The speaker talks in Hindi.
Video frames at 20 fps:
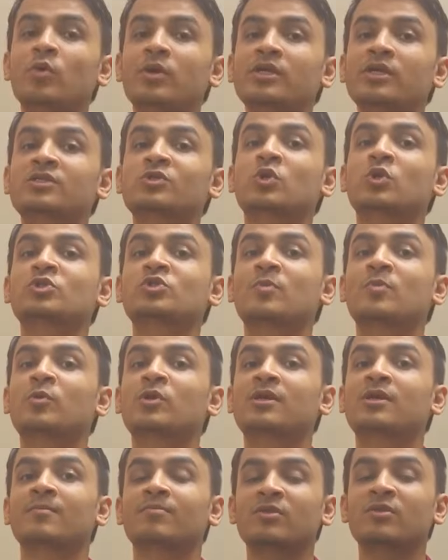वॉरियर्स ऑल्सो
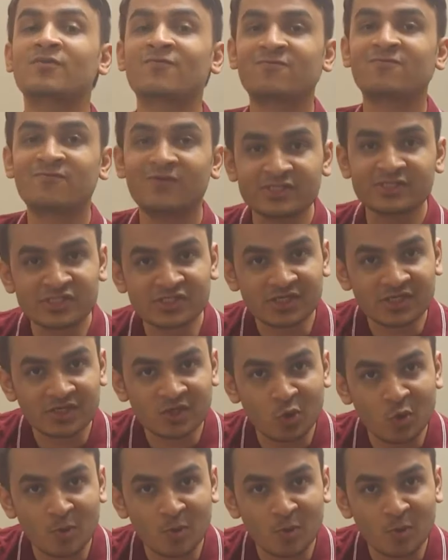पुट अप द फर्स्ट